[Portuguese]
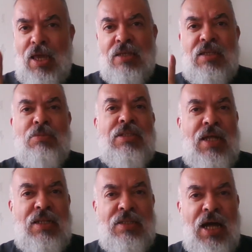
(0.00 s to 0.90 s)
Essa
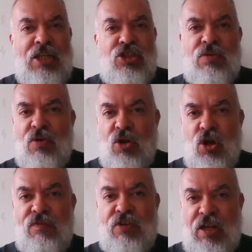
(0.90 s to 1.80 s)
mentalidade
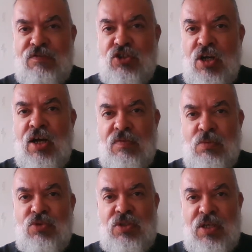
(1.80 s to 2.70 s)
Lovecraftiana,
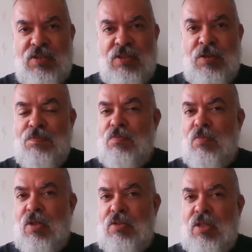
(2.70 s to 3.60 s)
vamos dizer assim,
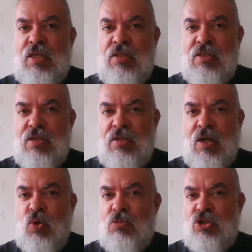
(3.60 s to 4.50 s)
tem
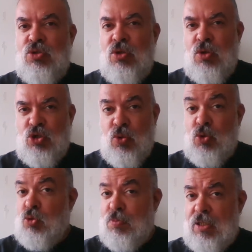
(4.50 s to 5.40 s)
acometido a nós
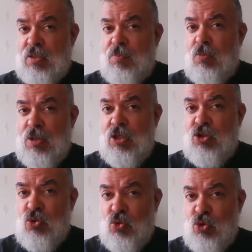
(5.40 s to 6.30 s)
todos,
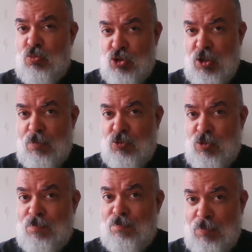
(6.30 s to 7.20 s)
principalmente nos últimos
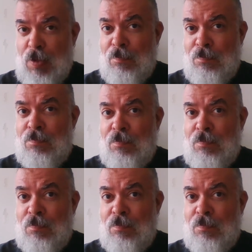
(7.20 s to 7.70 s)
tempos. Né?